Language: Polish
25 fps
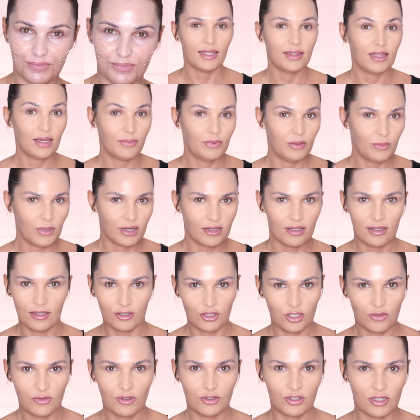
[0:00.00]
Etapy
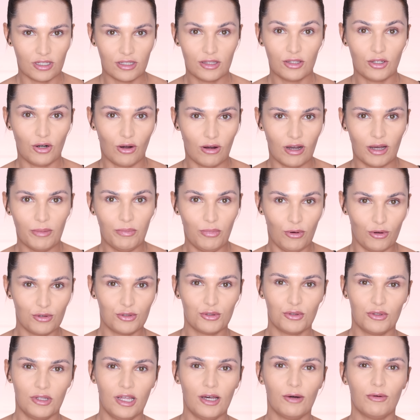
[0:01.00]
makijażowe się trochę
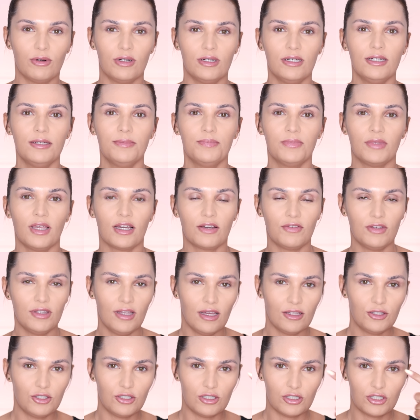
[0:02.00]
posunęły. Jak
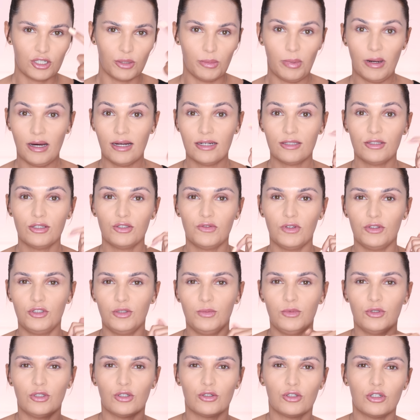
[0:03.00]
widać jeszcze bardzo
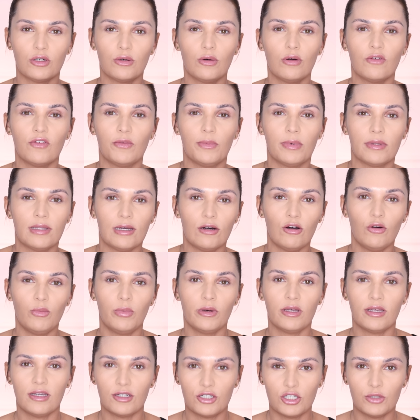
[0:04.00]
świeci mi się czoło i
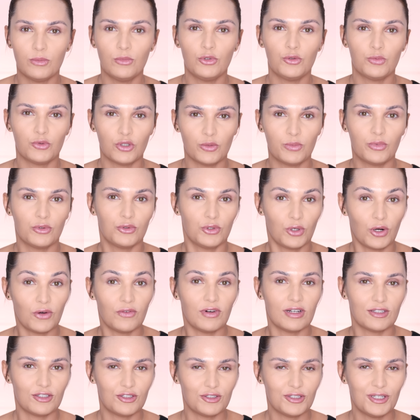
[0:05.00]
wypadałoby je czymś
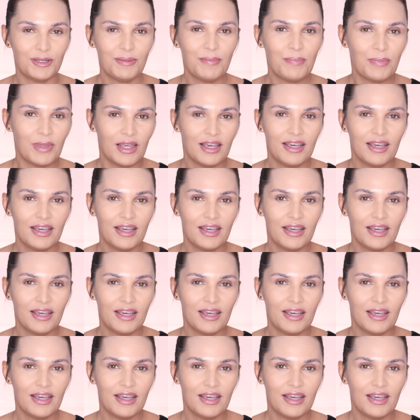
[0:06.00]
przypudrować, nie?